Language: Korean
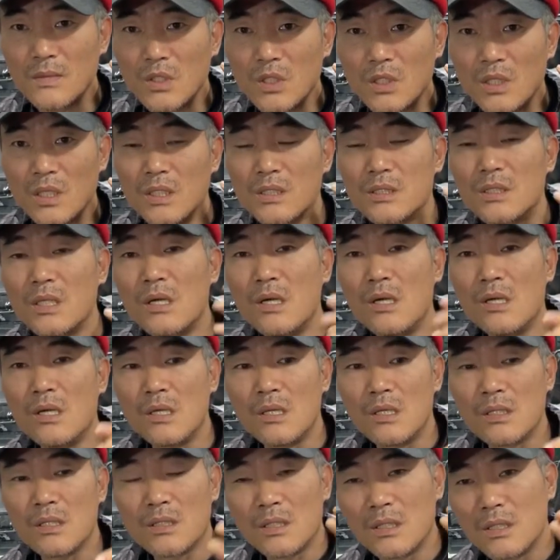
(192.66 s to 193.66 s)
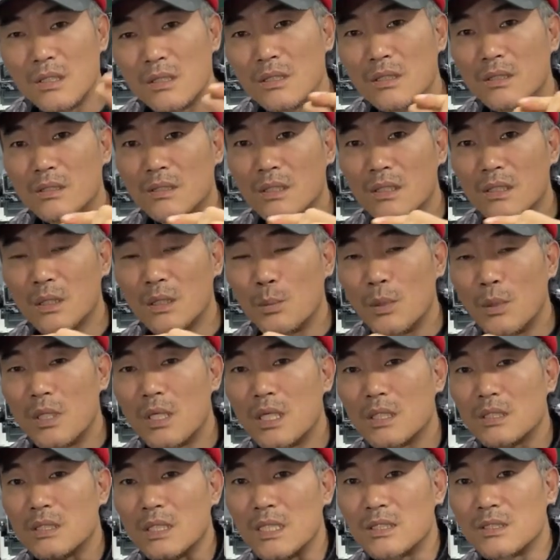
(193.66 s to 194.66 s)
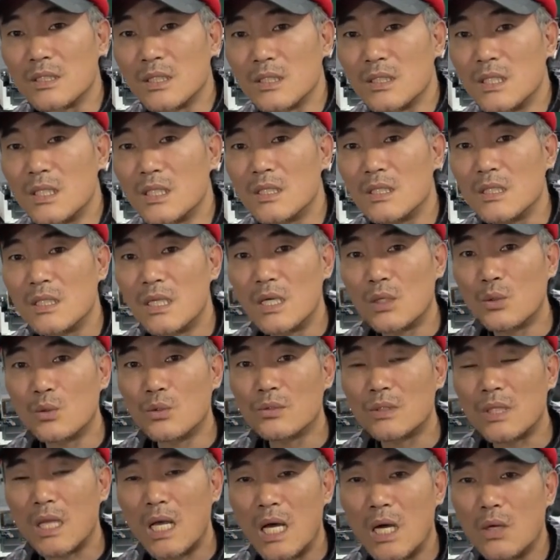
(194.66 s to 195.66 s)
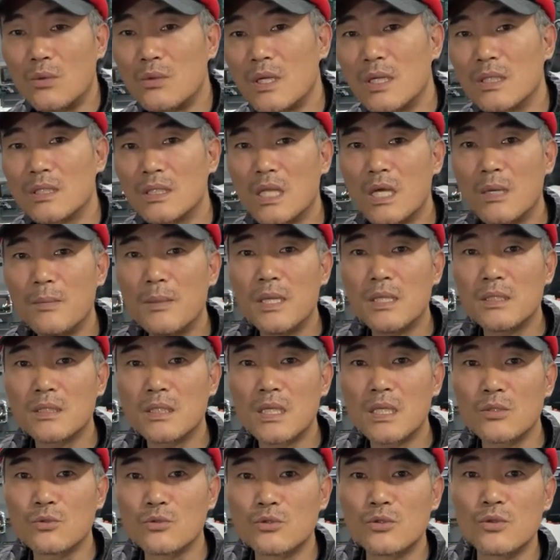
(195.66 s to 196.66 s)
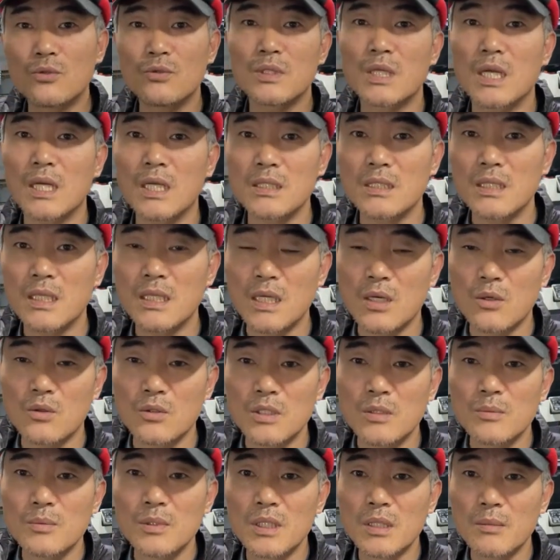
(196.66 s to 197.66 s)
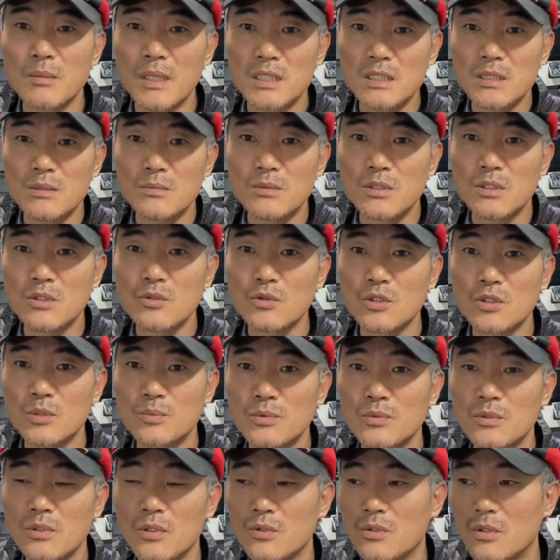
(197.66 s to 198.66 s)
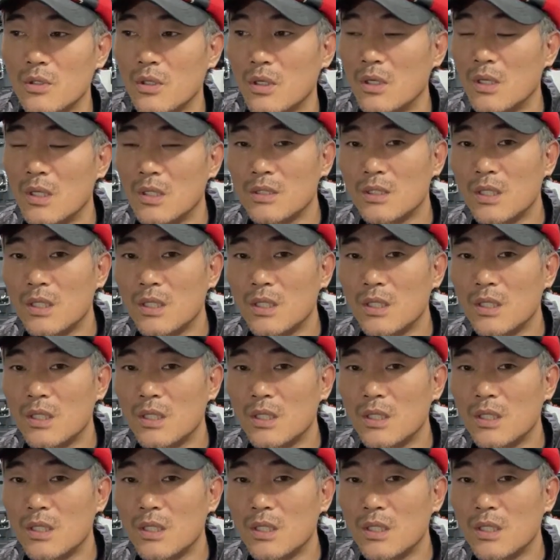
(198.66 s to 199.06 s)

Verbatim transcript: 그래서 그런 것들을 뭔가 자 정리를 하고 다 하고 난 다음에 나는 유통을 하겠다라고 여러분들 말씀을 드리고 싶은 거고요.